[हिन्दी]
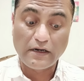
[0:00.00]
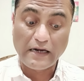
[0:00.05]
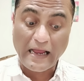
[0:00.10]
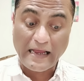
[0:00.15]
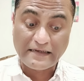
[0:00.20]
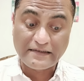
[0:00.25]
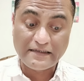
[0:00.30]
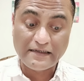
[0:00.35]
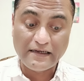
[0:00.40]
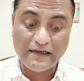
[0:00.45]

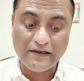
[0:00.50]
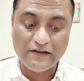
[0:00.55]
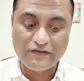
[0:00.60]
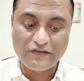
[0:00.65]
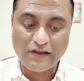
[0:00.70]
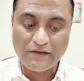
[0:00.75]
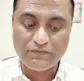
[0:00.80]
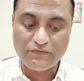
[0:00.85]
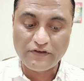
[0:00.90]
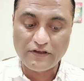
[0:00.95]
राशि के
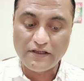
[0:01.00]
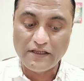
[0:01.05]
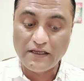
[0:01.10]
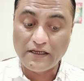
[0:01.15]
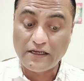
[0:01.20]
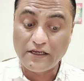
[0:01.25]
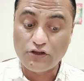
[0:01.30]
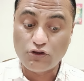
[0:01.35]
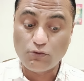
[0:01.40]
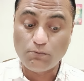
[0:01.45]
हिसाब से
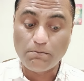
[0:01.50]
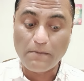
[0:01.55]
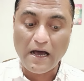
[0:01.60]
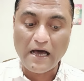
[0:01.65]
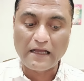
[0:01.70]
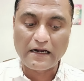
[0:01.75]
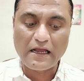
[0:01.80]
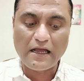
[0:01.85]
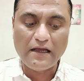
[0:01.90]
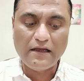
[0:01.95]
देखें तो
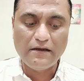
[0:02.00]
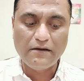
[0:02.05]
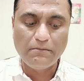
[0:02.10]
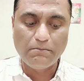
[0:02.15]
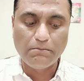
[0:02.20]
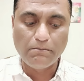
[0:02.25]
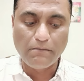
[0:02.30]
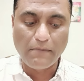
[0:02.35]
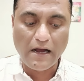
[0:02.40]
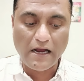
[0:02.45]
12
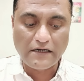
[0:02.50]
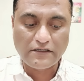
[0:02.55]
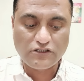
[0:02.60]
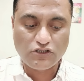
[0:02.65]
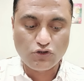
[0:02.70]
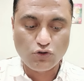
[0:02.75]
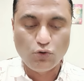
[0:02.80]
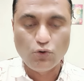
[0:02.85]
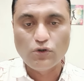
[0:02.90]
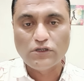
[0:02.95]

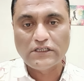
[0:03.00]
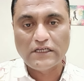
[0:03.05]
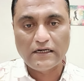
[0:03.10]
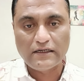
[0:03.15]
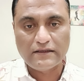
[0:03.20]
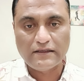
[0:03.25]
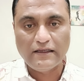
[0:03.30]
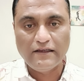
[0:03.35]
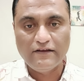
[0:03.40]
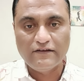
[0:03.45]
मार्च
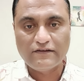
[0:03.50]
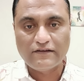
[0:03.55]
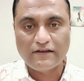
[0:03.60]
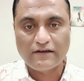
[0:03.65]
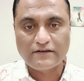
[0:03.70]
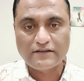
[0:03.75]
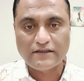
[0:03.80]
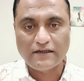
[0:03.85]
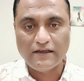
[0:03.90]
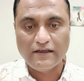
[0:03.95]
2023
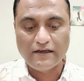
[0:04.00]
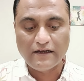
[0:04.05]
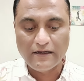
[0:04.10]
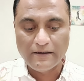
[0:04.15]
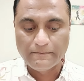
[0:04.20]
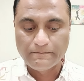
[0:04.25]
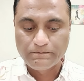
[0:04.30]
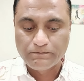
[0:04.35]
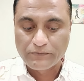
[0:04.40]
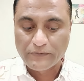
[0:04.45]
तक
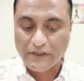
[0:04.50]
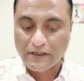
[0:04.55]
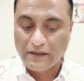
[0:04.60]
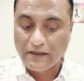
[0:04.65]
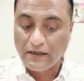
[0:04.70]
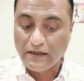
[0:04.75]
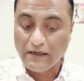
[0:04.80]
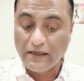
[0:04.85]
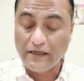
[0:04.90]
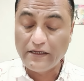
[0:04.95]
चलेगा
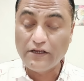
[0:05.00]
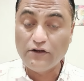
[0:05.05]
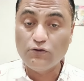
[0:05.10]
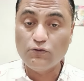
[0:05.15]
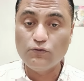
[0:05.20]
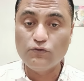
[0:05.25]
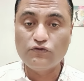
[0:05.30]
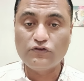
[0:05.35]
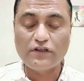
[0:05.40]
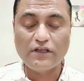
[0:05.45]

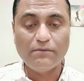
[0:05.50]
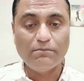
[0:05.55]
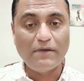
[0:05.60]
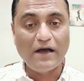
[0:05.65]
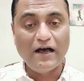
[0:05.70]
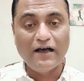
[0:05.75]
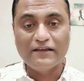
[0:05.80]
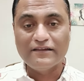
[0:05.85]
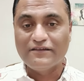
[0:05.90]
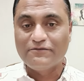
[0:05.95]
लेकिन उसके
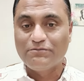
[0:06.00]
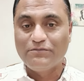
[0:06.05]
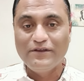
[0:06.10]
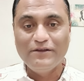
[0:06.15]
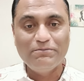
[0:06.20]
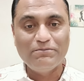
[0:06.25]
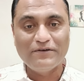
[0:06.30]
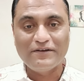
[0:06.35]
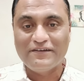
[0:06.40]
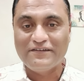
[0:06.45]
बाद
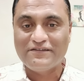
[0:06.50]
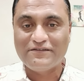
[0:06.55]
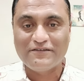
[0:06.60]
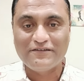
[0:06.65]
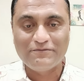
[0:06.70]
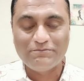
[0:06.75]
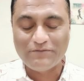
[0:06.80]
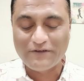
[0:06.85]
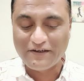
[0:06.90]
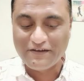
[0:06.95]
भी
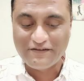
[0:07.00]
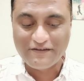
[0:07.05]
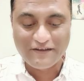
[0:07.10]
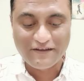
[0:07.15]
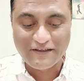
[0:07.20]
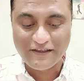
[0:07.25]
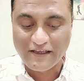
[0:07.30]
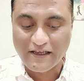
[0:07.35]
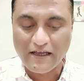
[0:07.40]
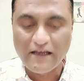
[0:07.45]

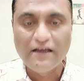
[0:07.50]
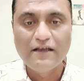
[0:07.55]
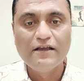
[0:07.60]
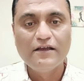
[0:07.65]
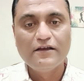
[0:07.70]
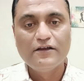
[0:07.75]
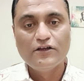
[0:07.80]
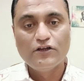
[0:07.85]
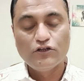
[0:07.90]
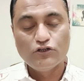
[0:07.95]
परिस्थितियां
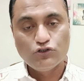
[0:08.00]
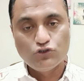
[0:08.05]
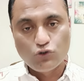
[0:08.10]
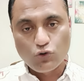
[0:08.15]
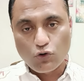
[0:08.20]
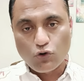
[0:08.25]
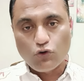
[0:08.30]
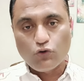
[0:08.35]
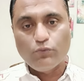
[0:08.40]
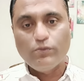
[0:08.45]

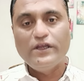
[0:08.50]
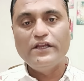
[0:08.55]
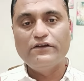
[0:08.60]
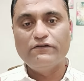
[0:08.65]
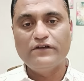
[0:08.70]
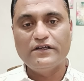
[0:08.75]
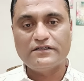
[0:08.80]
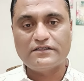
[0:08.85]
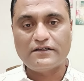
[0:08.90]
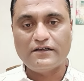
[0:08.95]
जो लोग भी
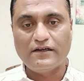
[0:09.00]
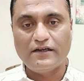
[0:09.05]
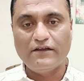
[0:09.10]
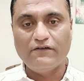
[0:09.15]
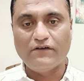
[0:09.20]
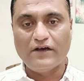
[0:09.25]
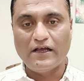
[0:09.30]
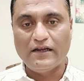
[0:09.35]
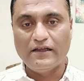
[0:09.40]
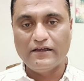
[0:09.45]
इन्वेस्ट
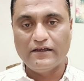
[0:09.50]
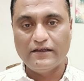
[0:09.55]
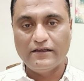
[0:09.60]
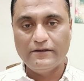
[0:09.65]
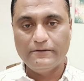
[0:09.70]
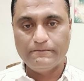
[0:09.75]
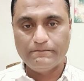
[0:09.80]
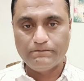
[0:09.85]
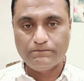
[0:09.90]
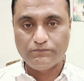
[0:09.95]
करने वाले
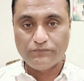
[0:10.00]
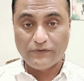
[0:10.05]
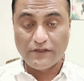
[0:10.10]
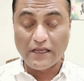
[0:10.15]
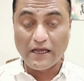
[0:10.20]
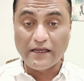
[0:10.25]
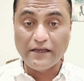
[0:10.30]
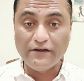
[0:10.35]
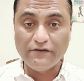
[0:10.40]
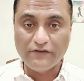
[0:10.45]
हैं
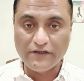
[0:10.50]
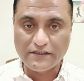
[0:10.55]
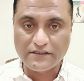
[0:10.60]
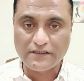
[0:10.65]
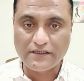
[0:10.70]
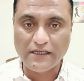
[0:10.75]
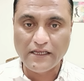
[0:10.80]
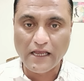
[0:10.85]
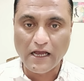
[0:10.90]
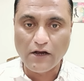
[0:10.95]
या
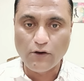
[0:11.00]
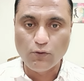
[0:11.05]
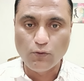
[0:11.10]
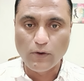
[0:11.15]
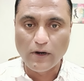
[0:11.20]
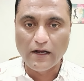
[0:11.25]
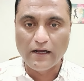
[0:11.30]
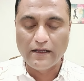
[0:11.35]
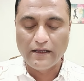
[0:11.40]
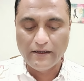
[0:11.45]
इन्वेस्ट किया
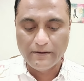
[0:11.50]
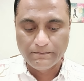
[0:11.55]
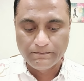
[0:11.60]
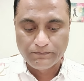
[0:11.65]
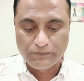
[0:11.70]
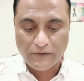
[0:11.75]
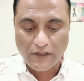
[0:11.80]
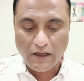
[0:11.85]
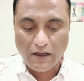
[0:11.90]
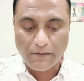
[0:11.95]
हुआ है
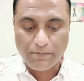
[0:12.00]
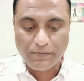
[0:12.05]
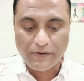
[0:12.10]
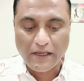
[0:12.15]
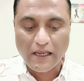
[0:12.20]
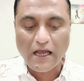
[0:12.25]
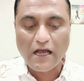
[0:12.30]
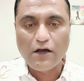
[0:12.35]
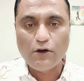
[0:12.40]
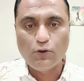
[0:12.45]
अब
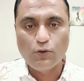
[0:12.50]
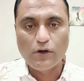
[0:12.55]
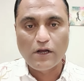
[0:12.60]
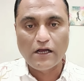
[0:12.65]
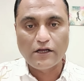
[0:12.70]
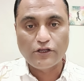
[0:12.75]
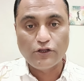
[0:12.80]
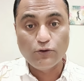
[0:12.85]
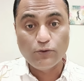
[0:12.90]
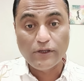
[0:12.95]
क्या
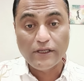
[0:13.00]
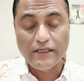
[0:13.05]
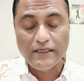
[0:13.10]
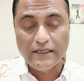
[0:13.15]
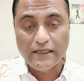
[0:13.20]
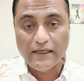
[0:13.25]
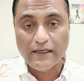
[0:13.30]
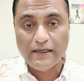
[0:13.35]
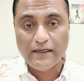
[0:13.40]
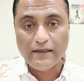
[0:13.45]
होगा क्योंकि
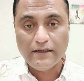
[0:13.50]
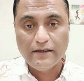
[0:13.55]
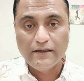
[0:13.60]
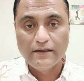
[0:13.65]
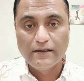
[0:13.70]
ये